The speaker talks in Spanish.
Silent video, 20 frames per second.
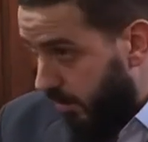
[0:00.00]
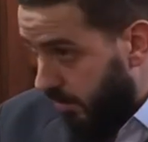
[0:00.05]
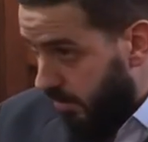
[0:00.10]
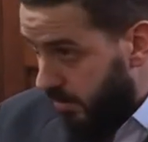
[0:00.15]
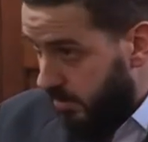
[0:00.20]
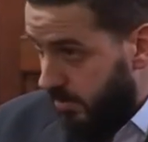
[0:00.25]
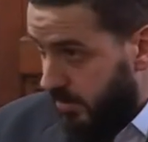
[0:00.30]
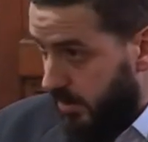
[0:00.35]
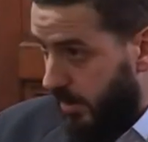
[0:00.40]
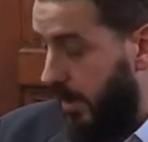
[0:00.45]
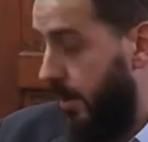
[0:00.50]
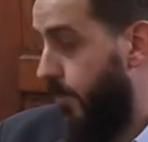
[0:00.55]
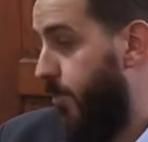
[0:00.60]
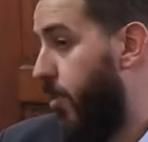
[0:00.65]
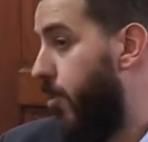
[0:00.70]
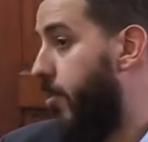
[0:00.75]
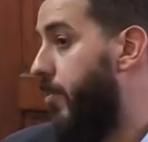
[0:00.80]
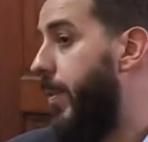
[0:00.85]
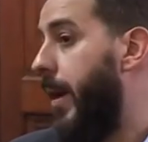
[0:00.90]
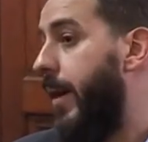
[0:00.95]
es poder
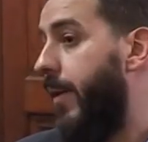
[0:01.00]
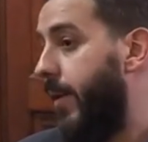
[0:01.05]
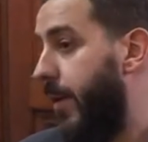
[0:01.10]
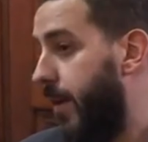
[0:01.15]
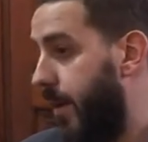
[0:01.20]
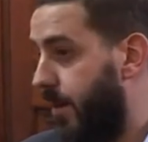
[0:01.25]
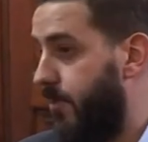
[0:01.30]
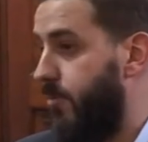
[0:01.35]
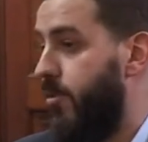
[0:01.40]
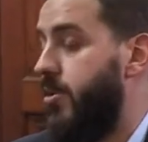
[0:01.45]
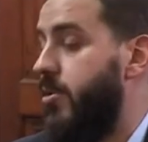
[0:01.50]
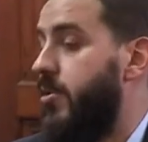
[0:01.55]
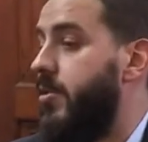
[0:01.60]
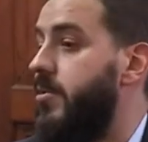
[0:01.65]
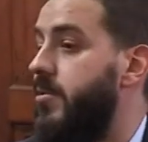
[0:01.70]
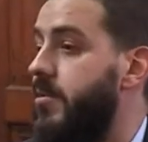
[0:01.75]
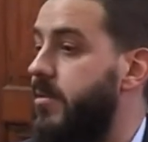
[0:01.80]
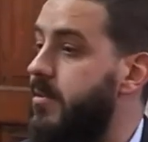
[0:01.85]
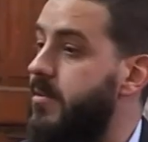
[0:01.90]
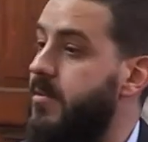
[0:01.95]
cubrir aquellos que tienen
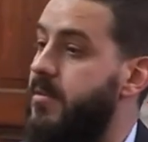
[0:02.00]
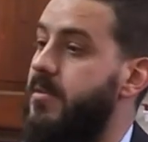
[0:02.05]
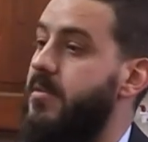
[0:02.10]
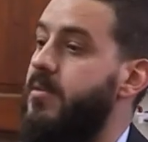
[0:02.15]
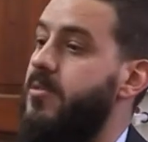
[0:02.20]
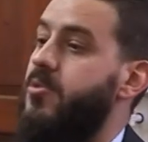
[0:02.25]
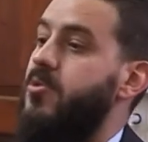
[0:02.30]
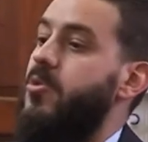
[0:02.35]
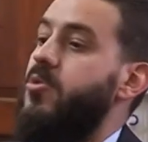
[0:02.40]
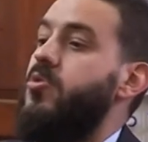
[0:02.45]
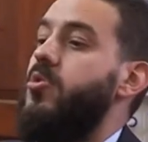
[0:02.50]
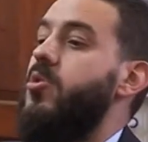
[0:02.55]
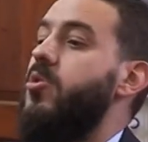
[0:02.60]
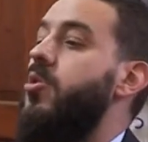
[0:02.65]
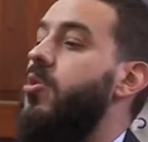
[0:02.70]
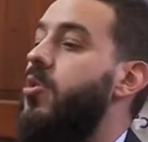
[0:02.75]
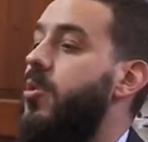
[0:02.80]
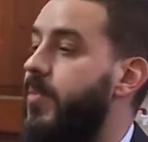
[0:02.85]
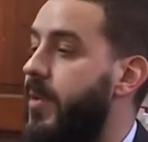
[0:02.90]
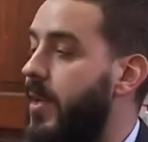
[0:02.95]
mayores
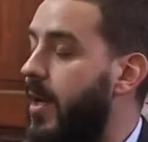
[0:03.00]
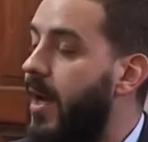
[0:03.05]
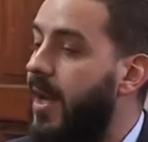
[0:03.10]
necesidades que